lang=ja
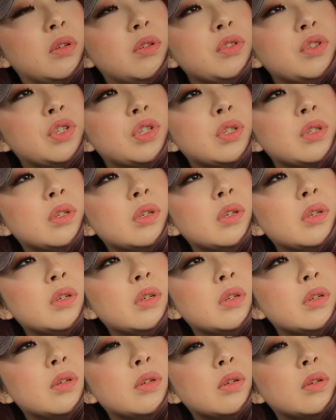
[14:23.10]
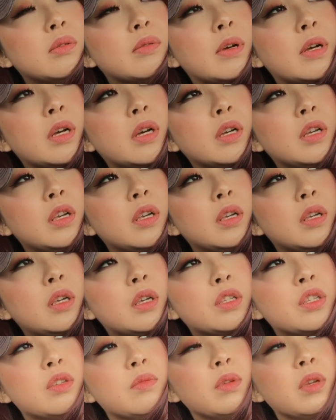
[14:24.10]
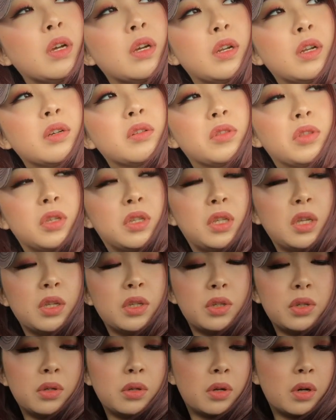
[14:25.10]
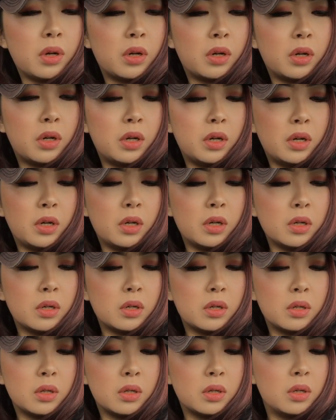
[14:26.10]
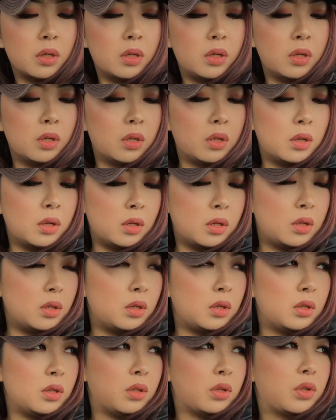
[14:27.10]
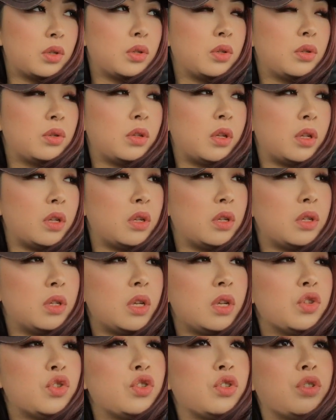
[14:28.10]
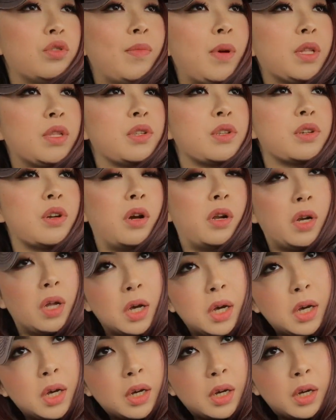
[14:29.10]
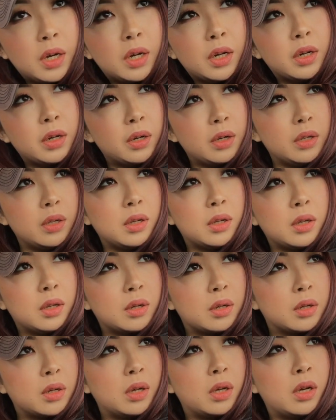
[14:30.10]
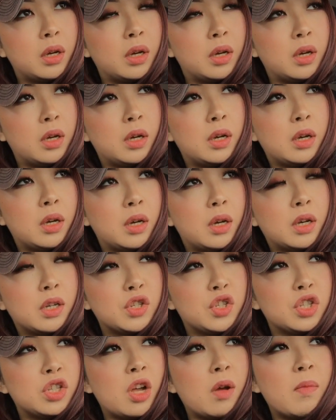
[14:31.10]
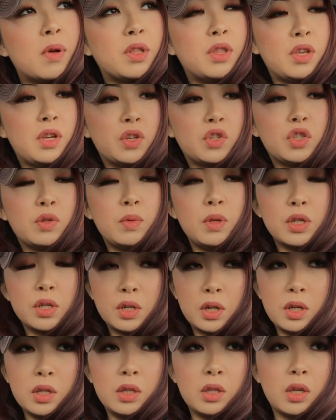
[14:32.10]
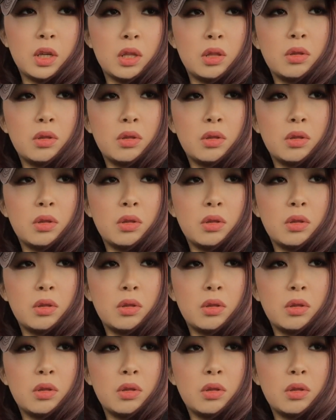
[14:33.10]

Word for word: 今週は休みがなくて先週から、そうだね、先週末から、えー、明日まで休みじゃないんだけ